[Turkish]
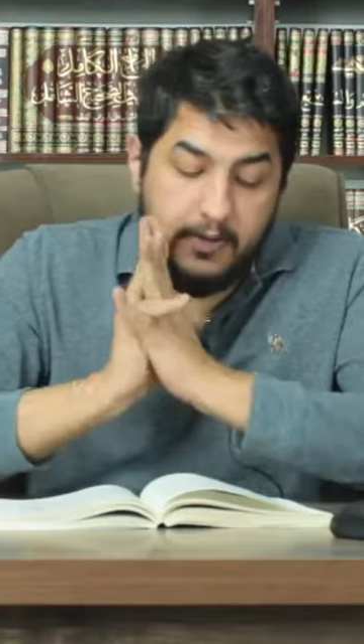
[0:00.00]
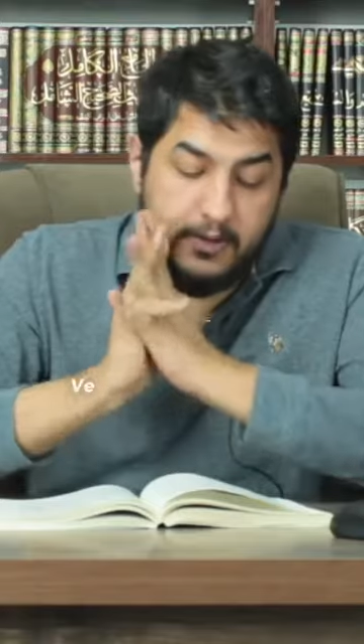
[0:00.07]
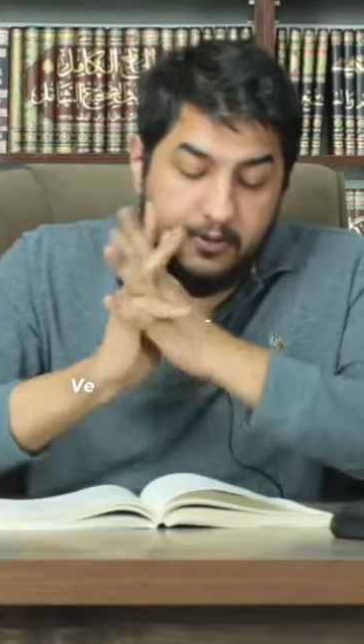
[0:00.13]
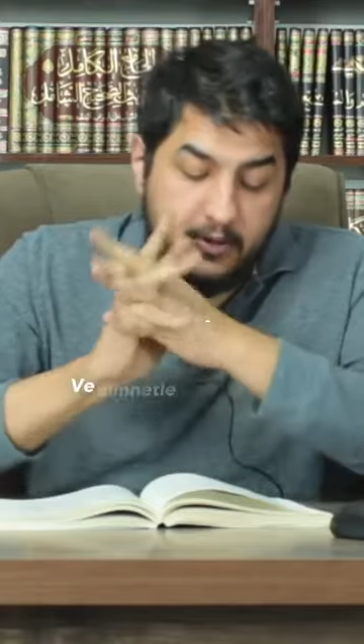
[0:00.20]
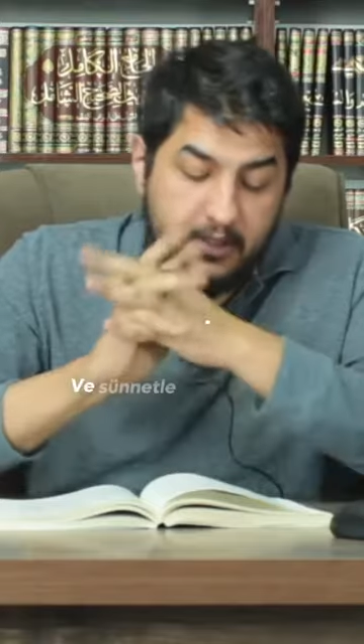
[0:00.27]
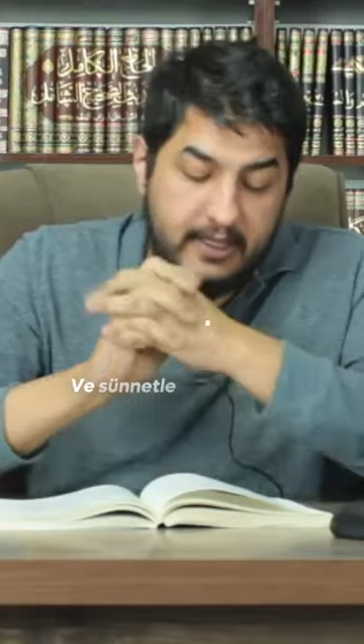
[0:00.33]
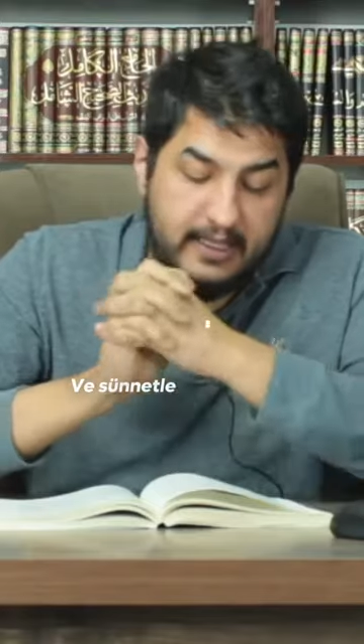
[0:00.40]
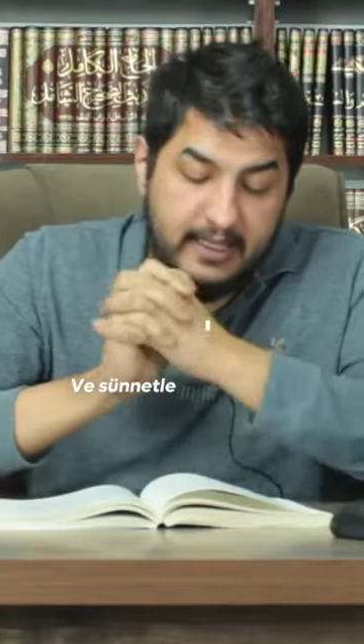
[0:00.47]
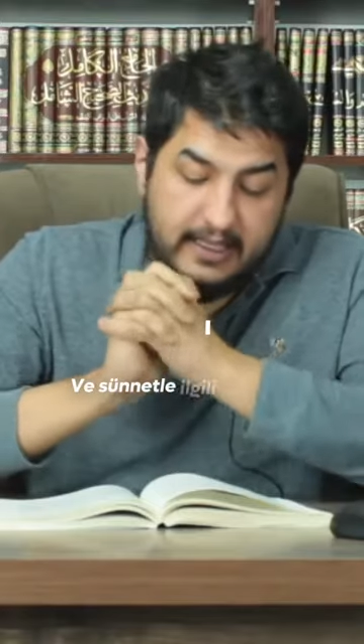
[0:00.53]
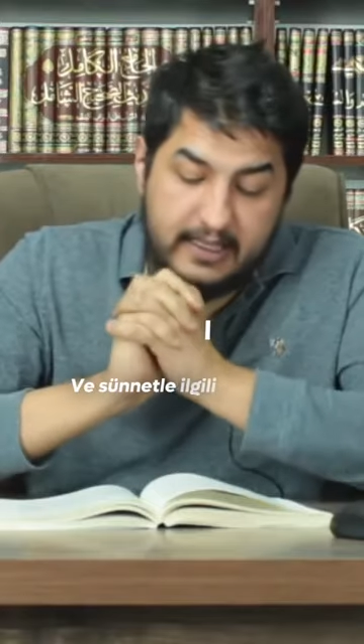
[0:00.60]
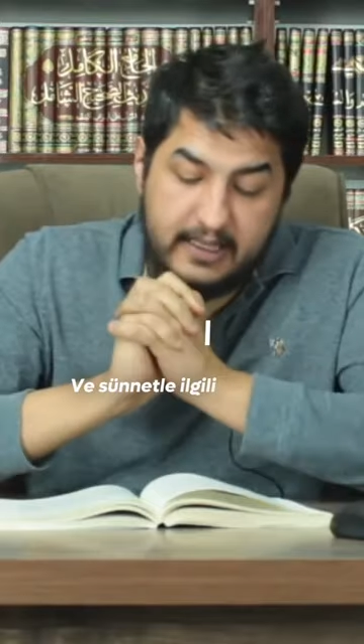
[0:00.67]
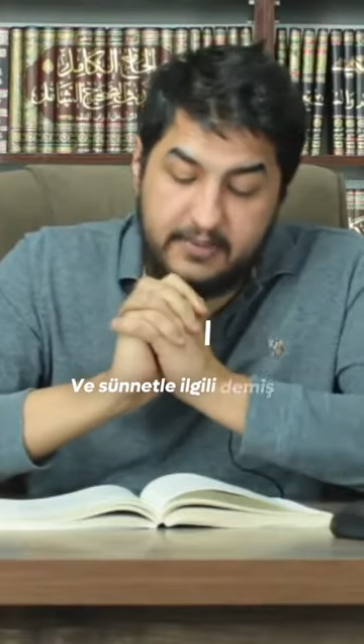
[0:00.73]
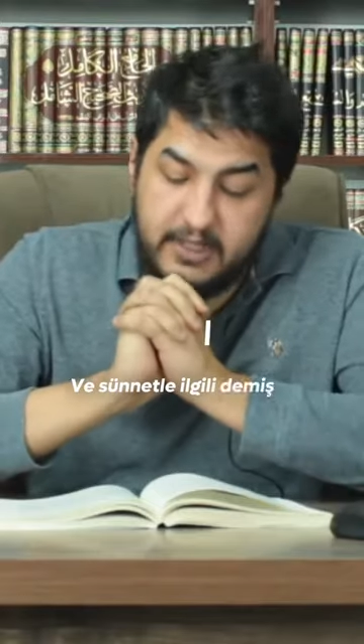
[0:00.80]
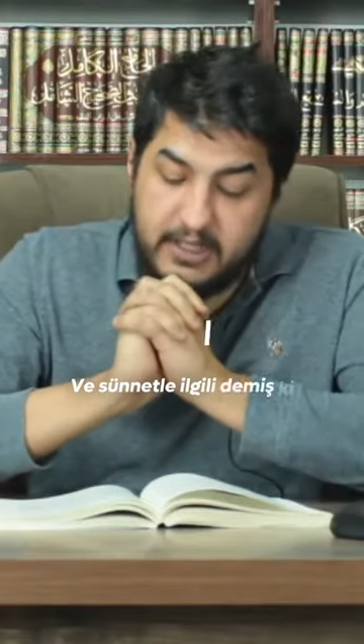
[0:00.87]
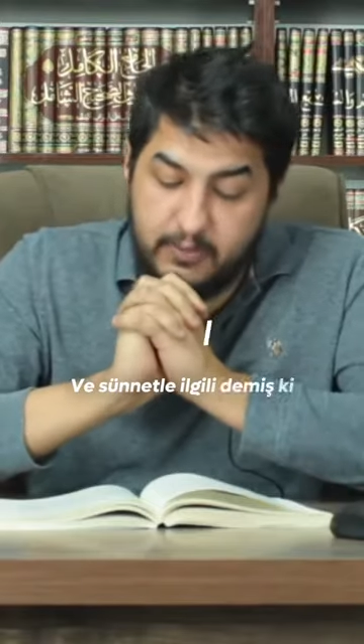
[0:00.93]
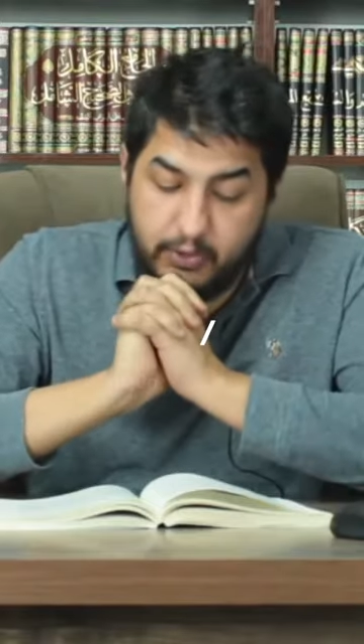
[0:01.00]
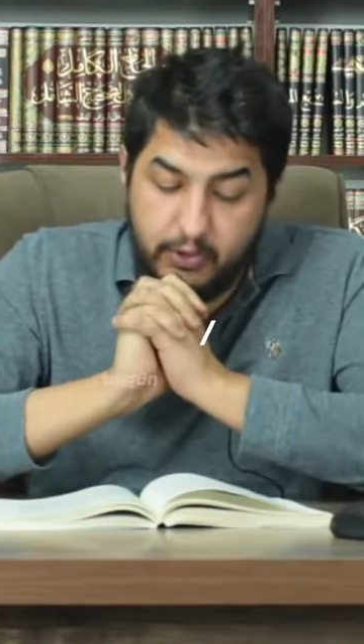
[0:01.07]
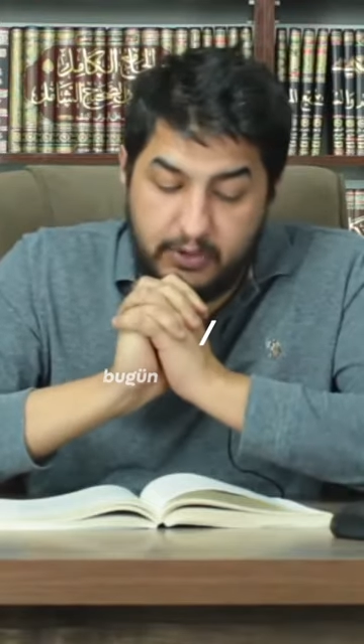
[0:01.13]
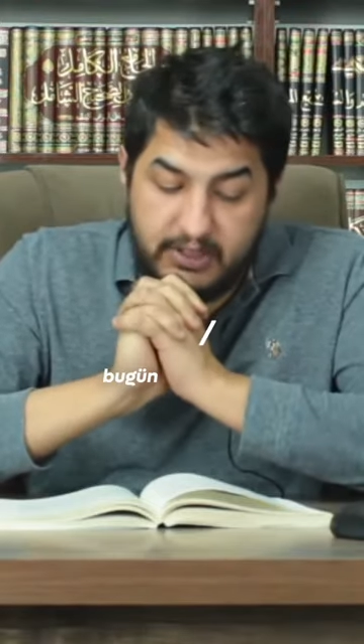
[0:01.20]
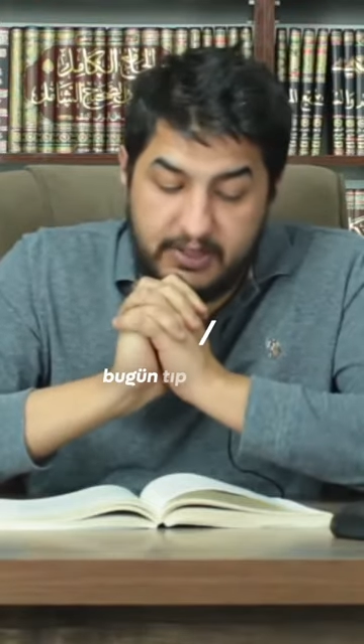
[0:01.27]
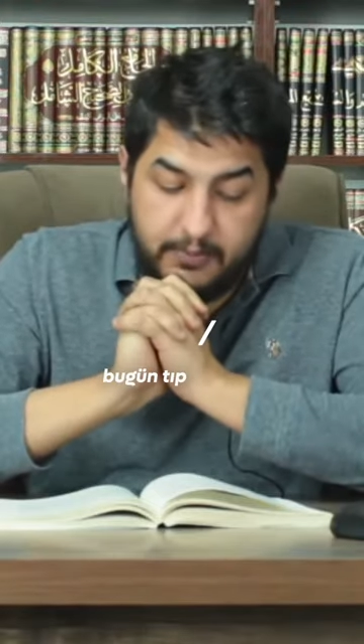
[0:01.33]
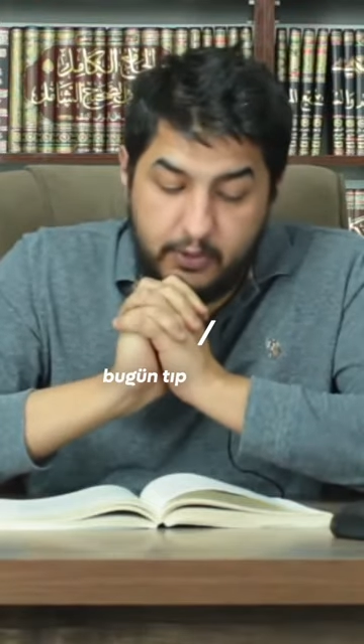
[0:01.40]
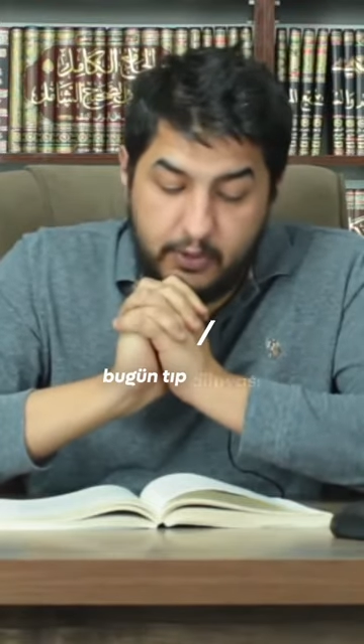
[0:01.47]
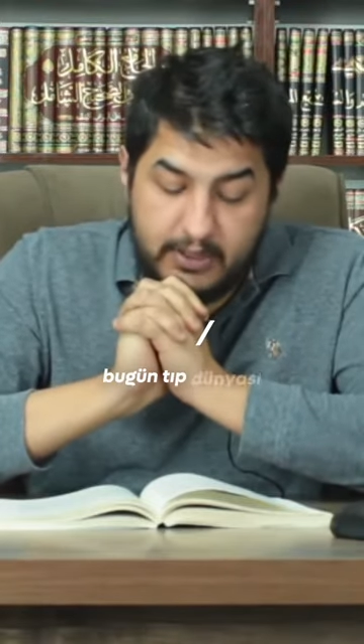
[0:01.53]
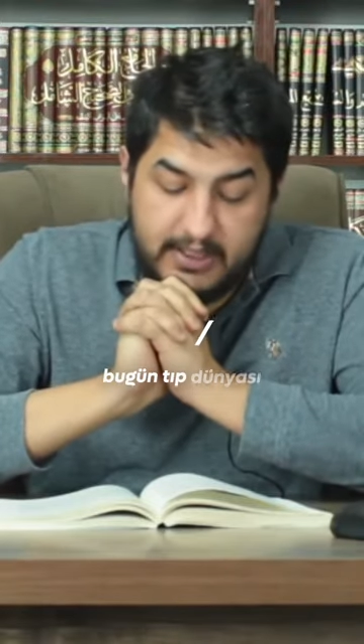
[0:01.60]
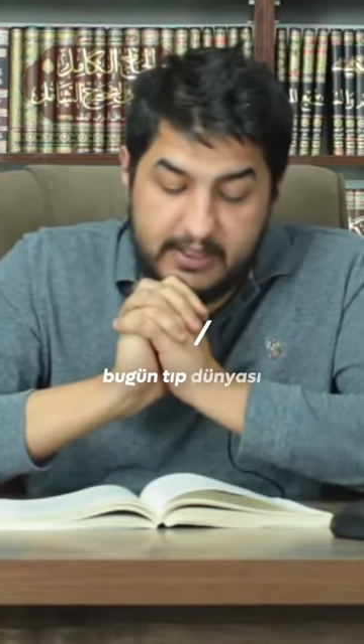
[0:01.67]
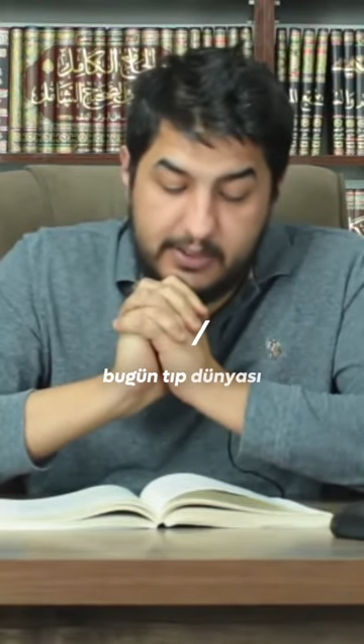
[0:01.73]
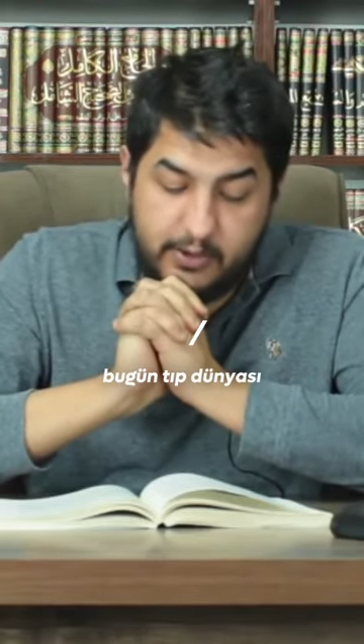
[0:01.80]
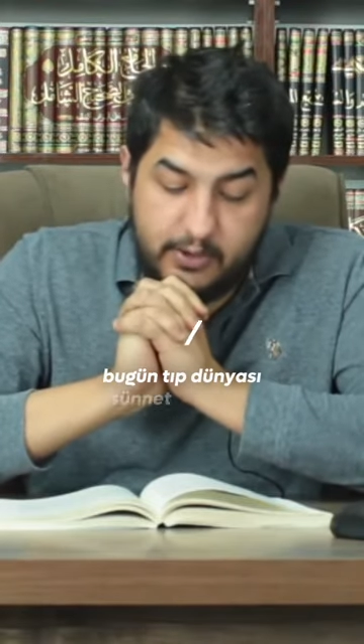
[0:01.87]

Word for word: Ve sünnetle ilgili demiş ki bugün tıp dünyası